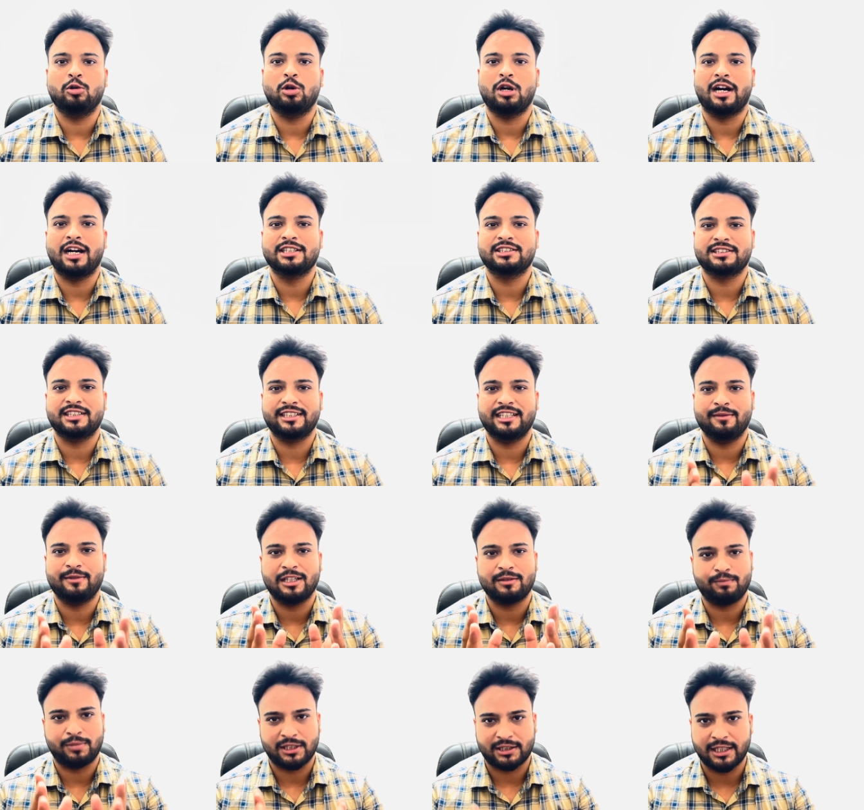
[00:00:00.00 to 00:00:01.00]
को आज तक ये
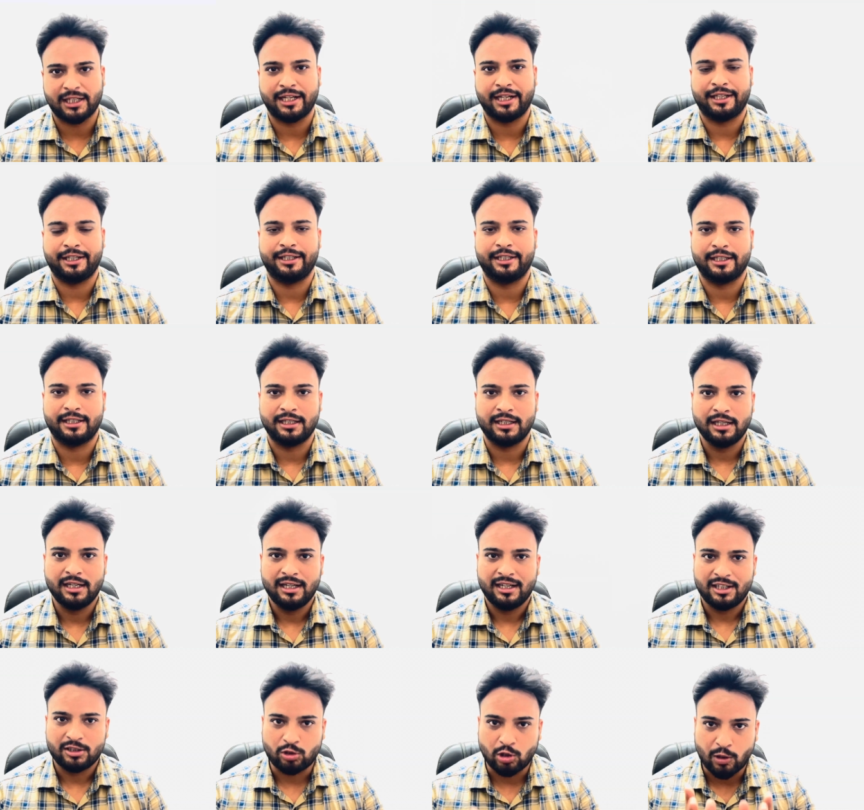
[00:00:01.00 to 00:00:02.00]
बात पता नहीं
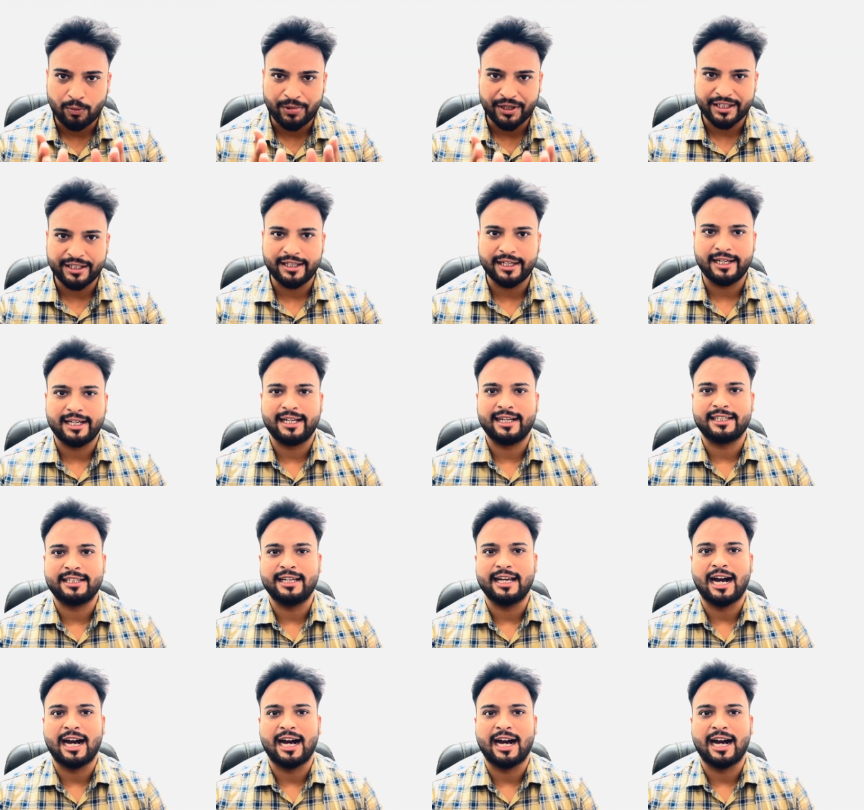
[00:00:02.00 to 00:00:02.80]
है टॉपिक ये है कि